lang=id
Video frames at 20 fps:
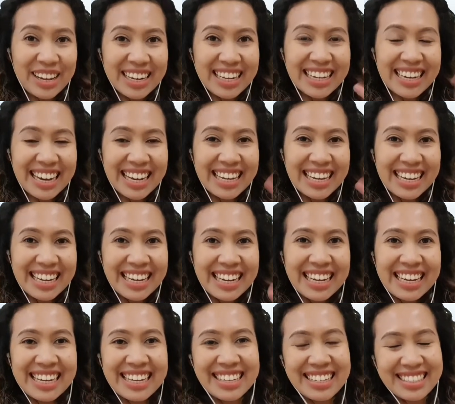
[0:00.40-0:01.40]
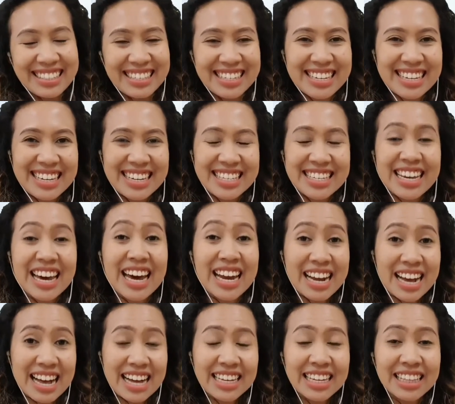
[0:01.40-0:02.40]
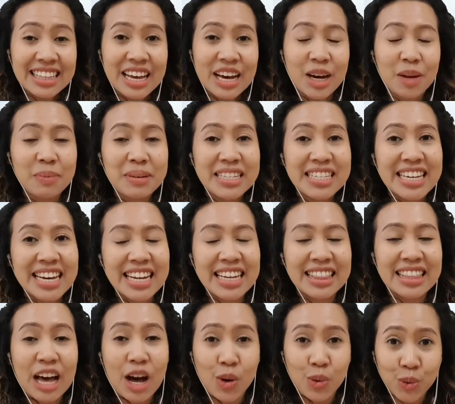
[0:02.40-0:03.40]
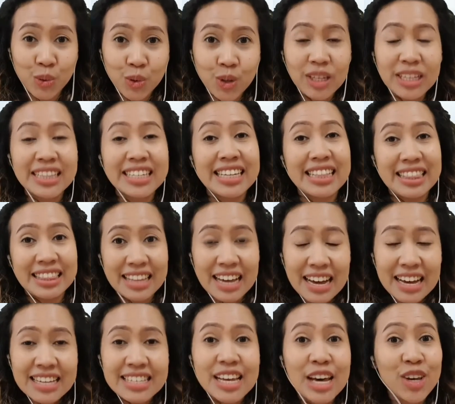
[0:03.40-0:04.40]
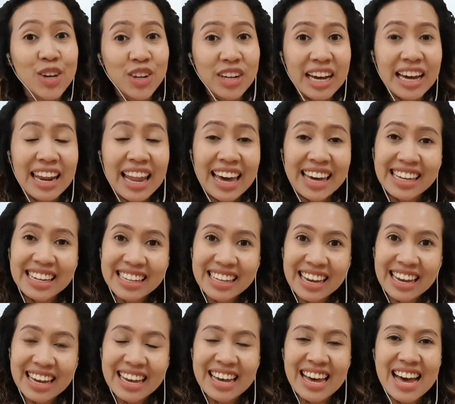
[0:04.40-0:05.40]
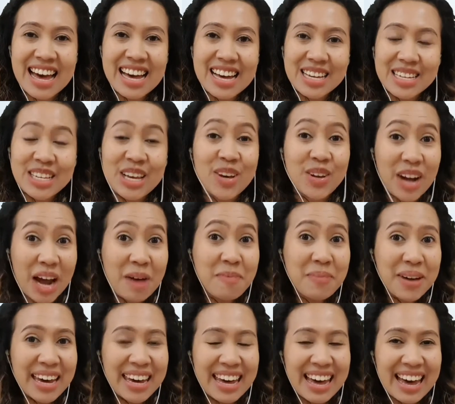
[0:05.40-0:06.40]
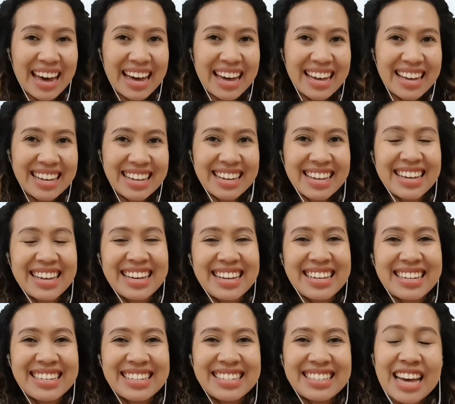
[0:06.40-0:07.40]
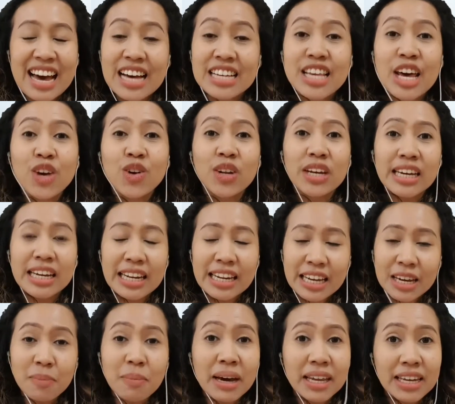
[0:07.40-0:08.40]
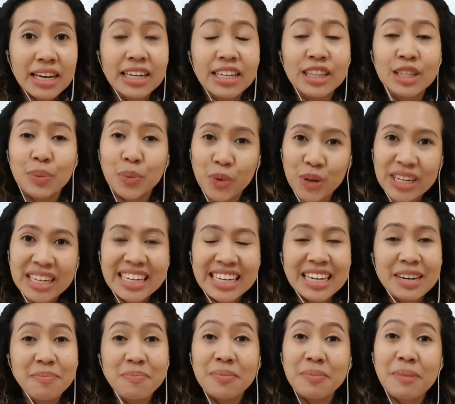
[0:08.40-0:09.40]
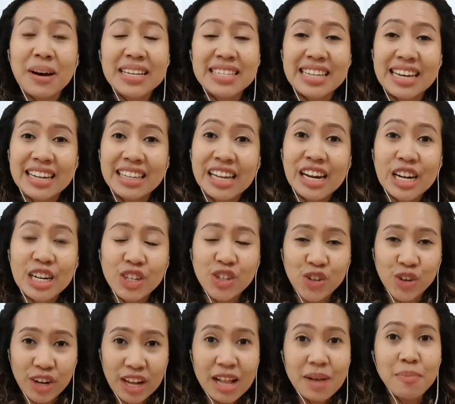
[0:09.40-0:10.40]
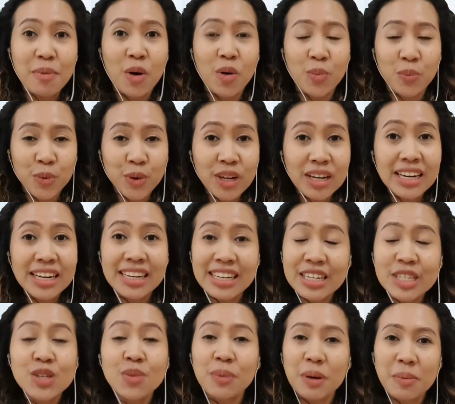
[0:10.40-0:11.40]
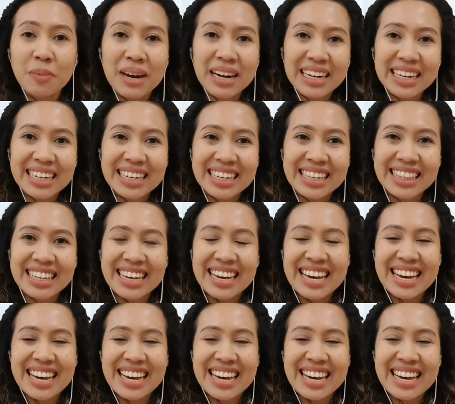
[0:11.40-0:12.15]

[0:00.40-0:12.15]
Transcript: adik-adik, sekarang kita akan mencari tahu tentang sayur yang lainnya. Sayur apa ya? Nah, sayur ini banyak ditemui di pasar tradisional maupun di supermarket.